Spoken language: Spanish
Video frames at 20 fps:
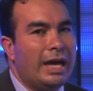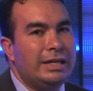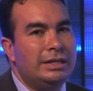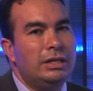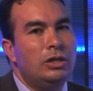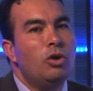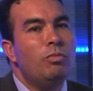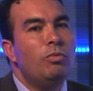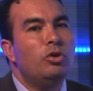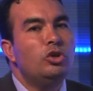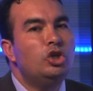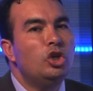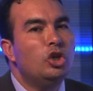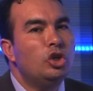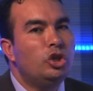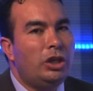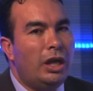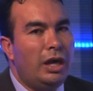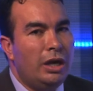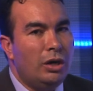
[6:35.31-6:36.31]
así como
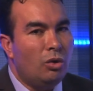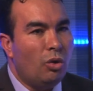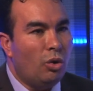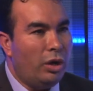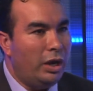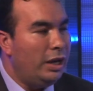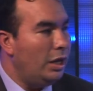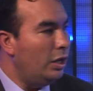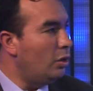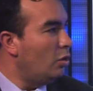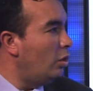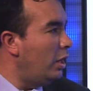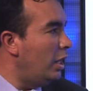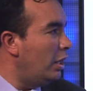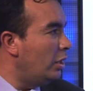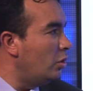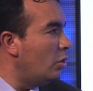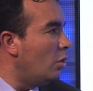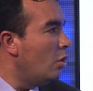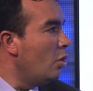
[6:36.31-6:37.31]
yo tengo en el
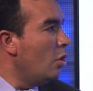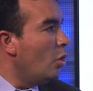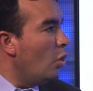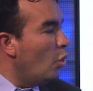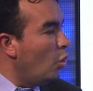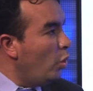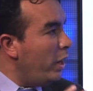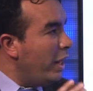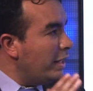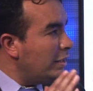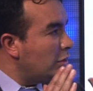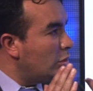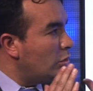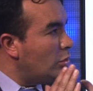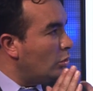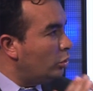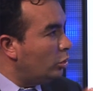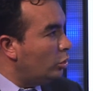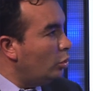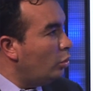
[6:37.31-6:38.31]
colegio una
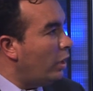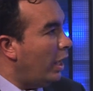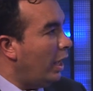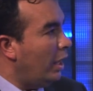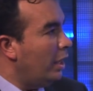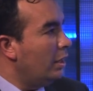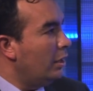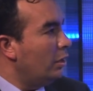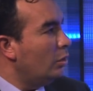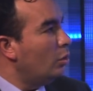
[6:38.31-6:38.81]
estructura